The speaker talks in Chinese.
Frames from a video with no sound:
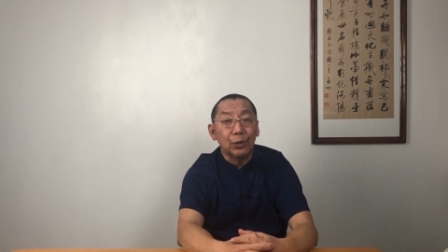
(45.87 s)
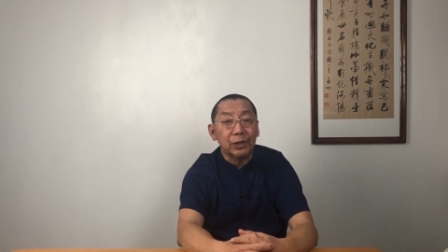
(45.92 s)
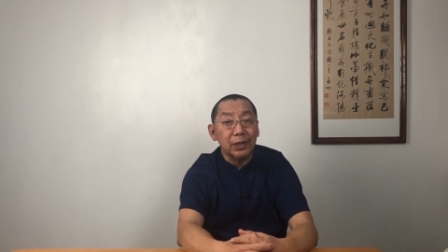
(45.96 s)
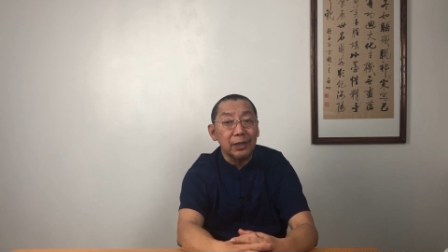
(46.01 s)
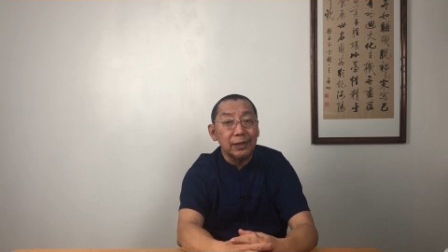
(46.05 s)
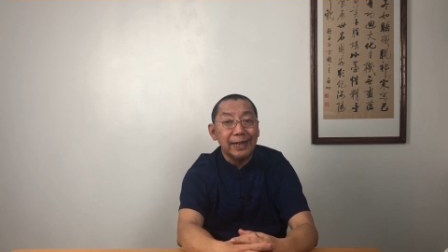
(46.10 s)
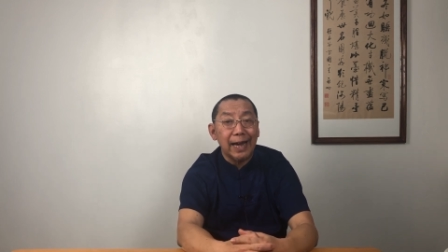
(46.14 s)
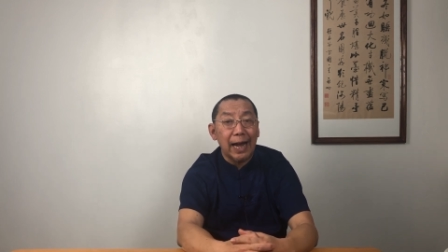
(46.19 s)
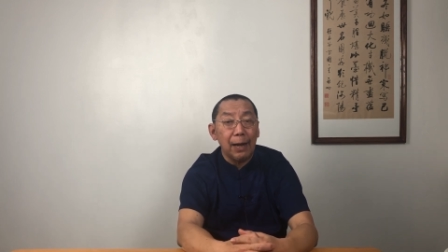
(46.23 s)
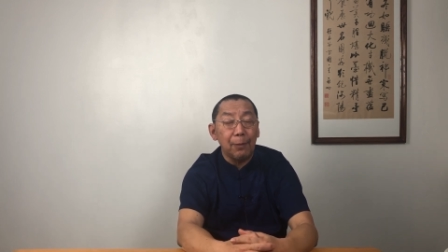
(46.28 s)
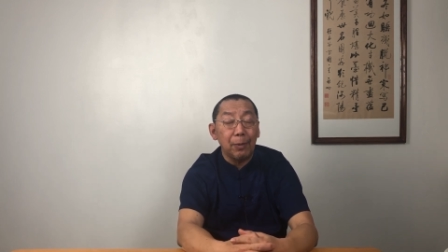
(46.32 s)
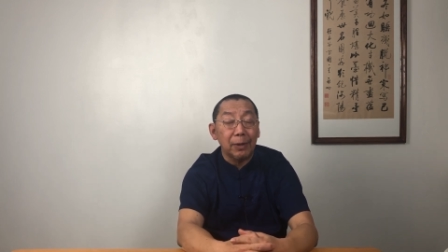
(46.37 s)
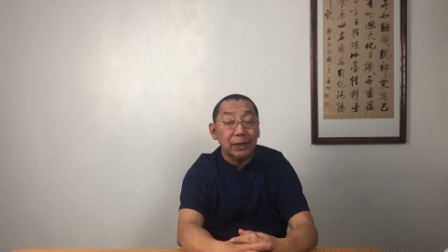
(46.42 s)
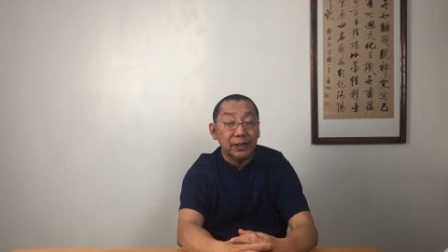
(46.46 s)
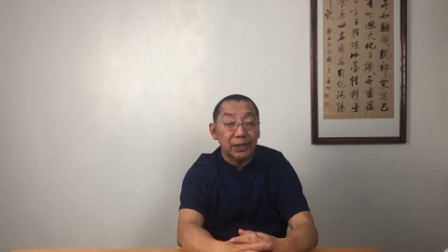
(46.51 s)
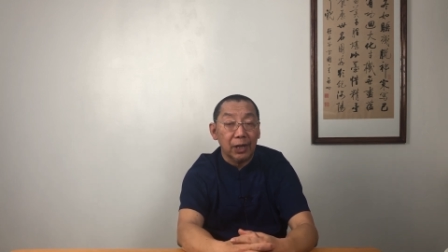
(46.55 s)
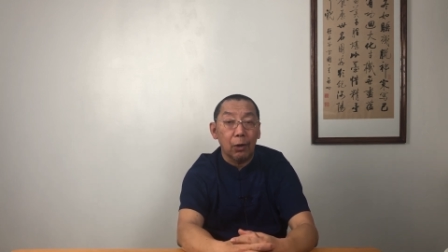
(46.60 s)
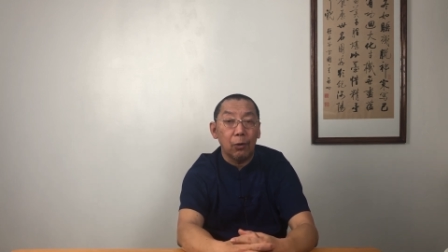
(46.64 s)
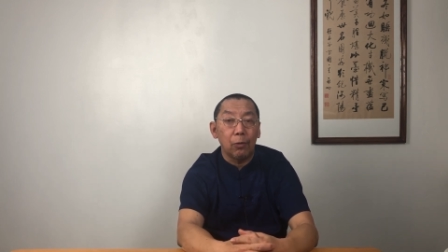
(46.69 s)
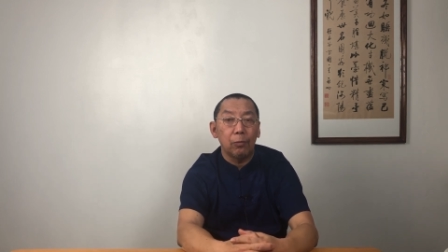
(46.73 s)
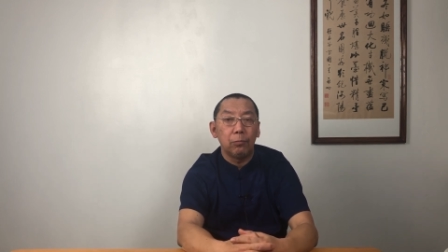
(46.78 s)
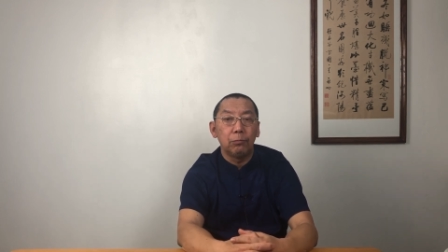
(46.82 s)
生家被
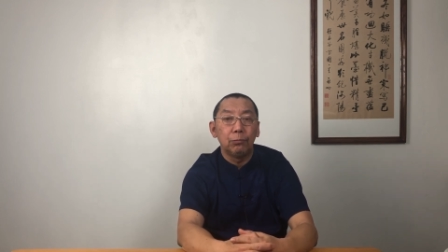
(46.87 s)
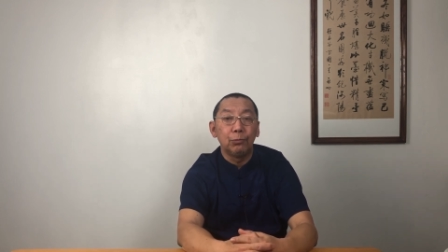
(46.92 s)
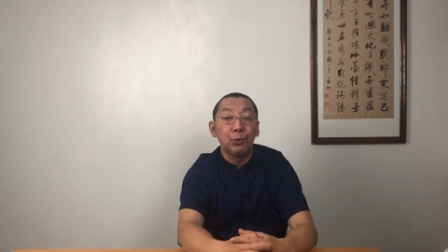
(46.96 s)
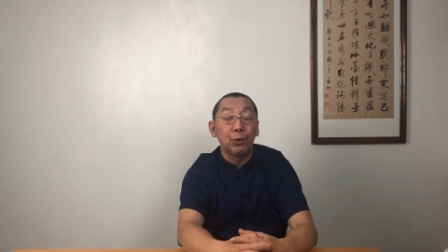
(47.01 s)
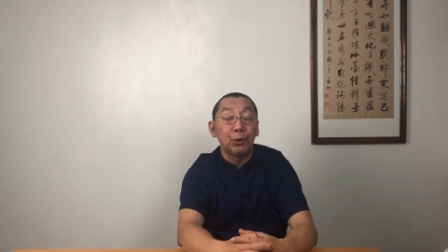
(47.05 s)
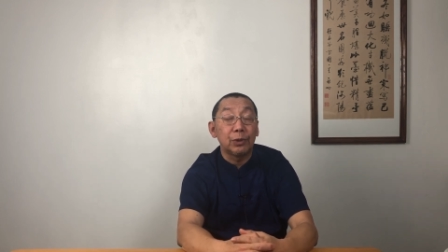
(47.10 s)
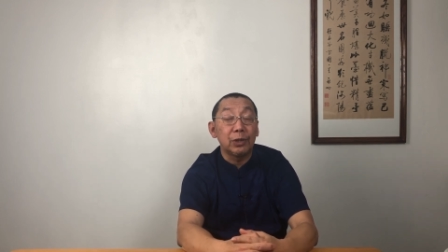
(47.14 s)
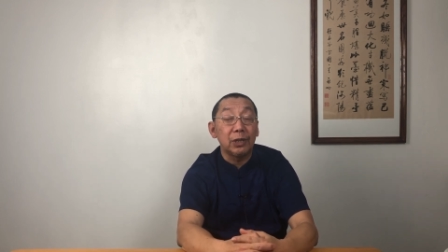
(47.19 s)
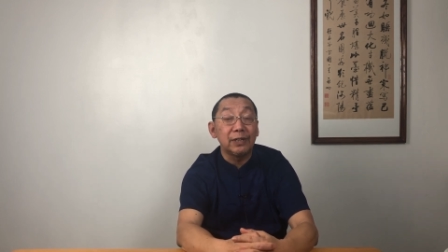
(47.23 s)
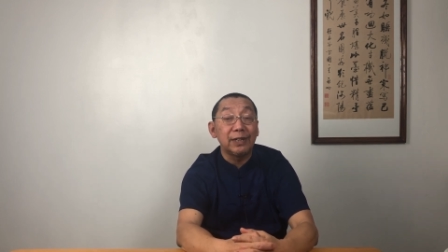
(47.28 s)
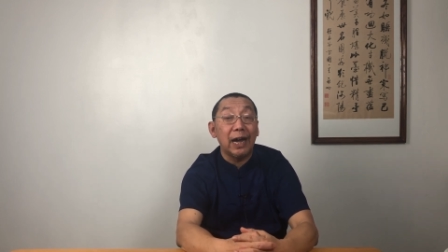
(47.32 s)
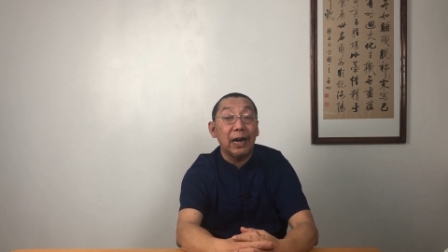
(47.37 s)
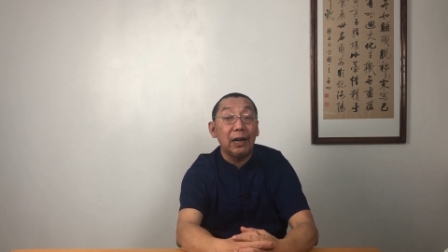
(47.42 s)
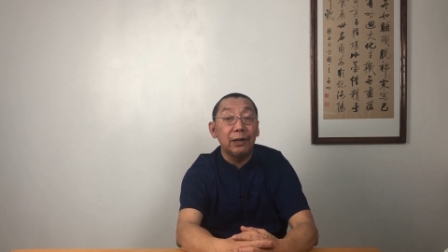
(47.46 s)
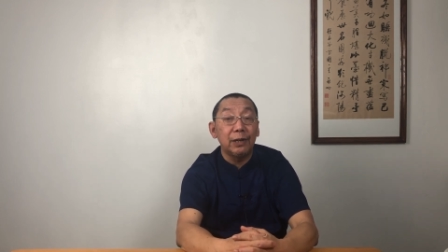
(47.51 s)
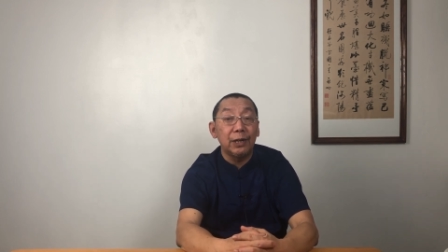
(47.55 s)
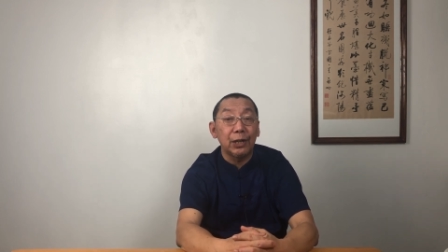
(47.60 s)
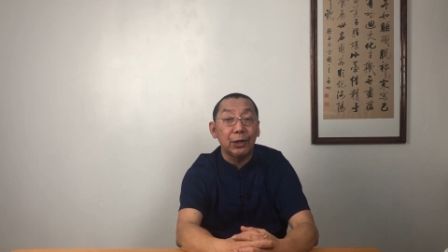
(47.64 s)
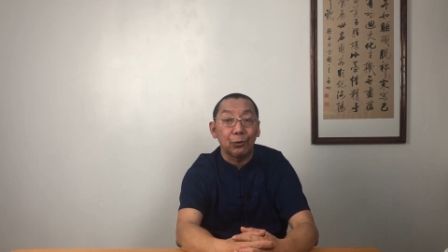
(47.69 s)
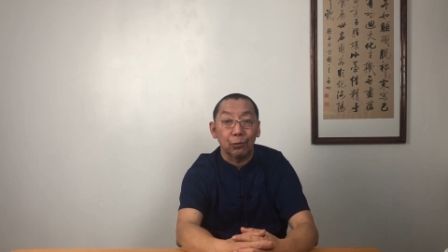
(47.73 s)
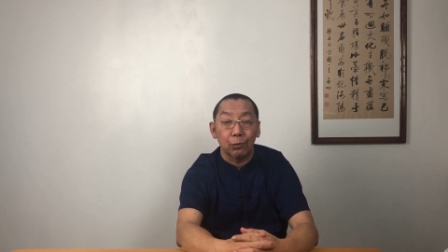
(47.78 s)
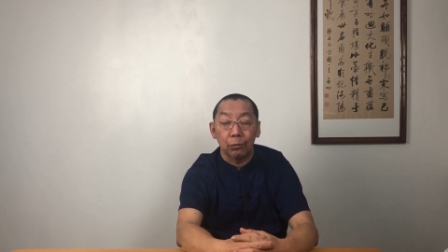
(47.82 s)
抄，女生家是
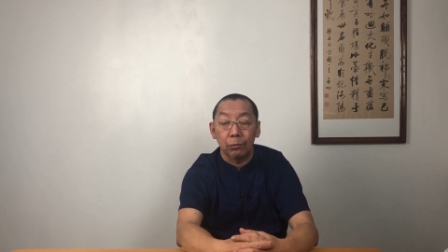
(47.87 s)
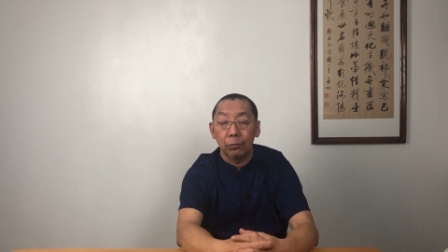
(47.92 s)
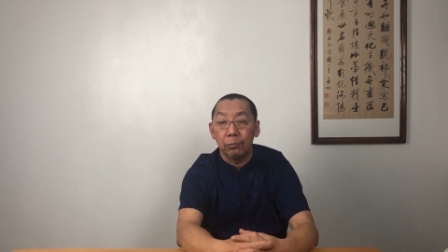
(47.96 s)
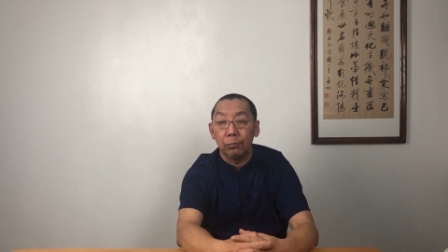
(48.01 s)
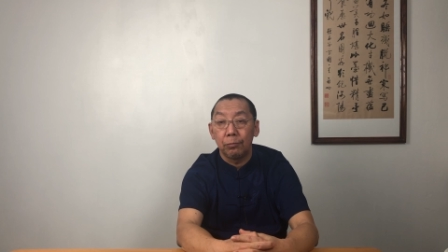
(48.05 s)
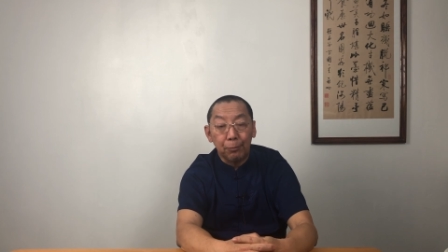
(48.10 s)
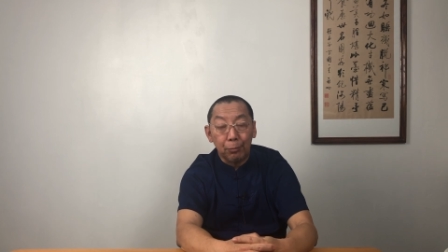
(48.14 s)
地主，